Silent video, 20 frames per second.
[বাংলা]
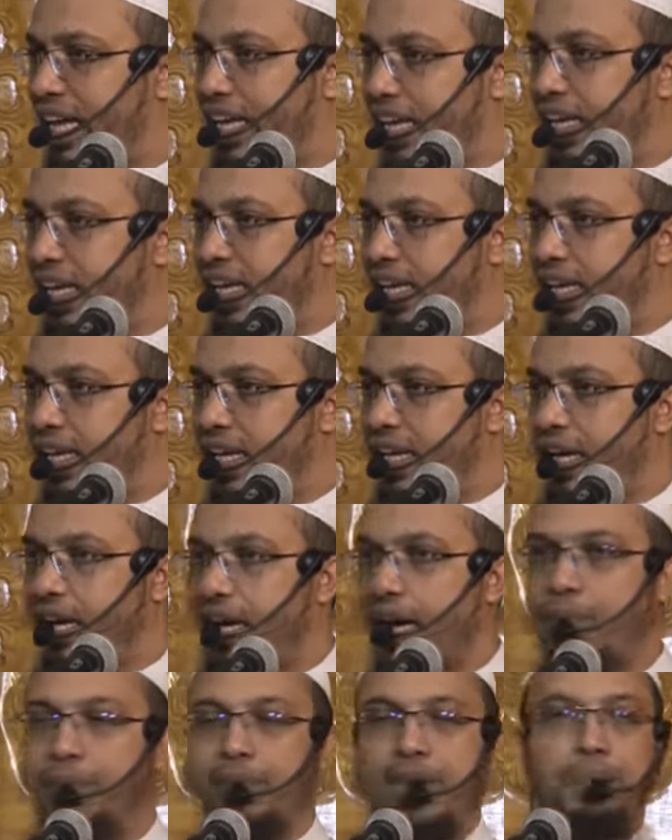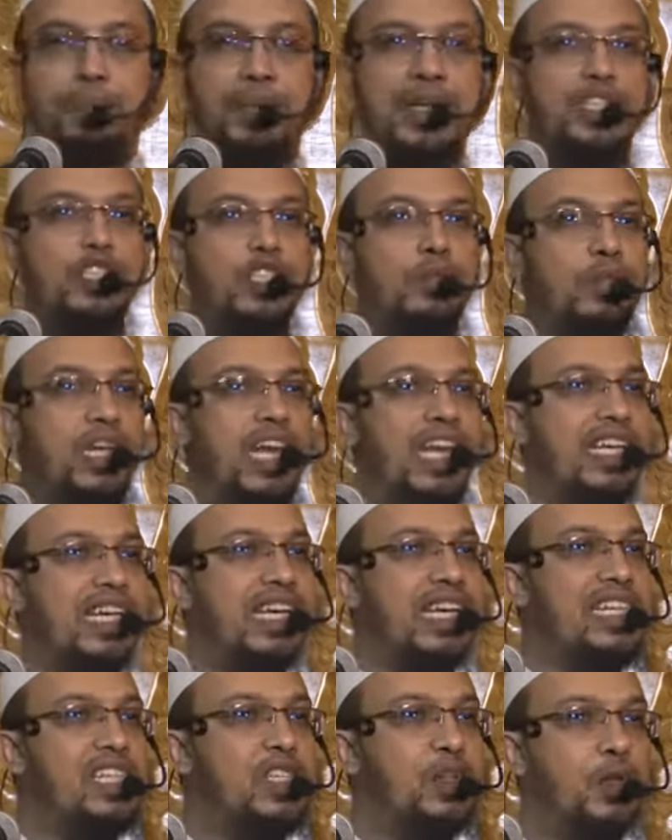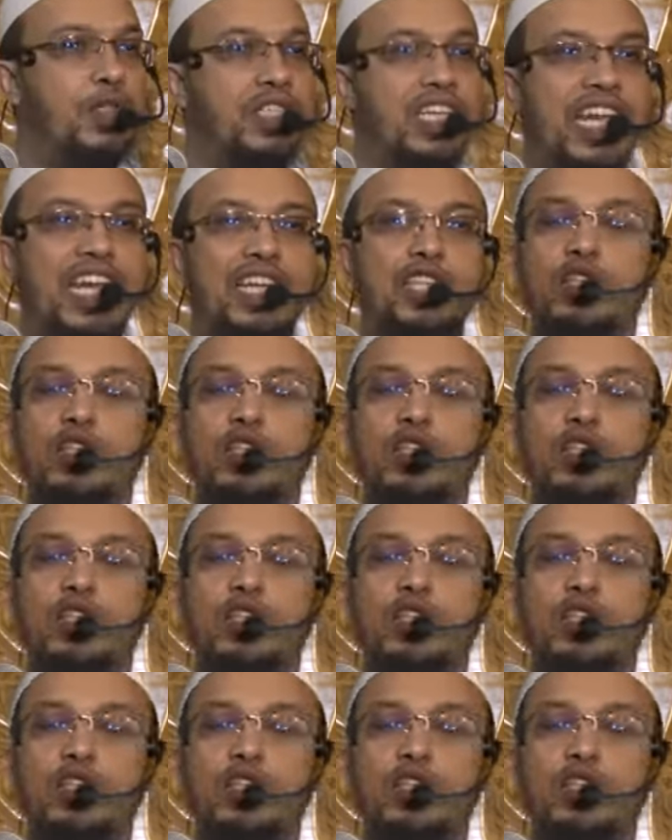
থাকে আপনারা পাঁচজন মিলে একটা কাজ করছেন